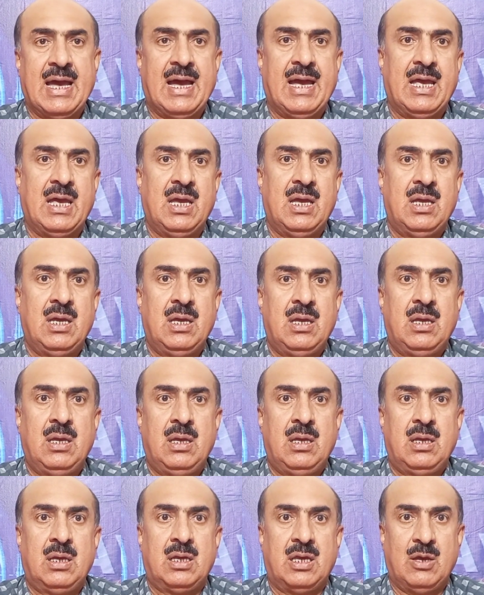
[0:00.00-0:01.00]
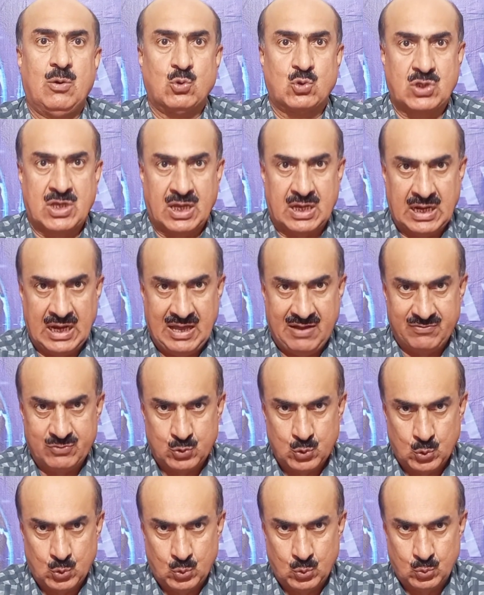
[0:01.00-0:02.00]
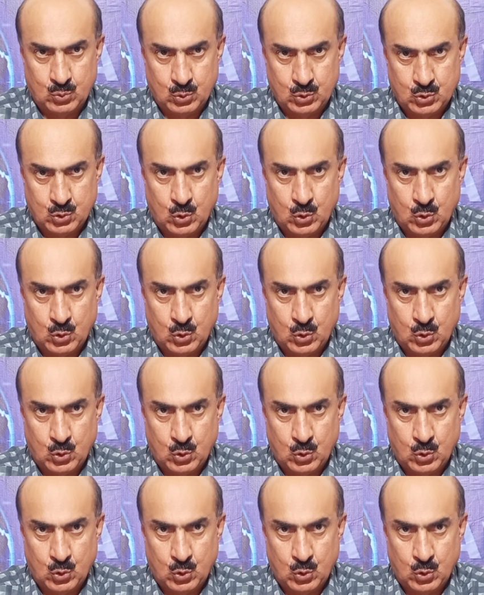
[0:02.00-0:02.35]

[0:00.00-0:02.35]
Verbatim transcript: है कि उसके खिलाफ जो कुछ हो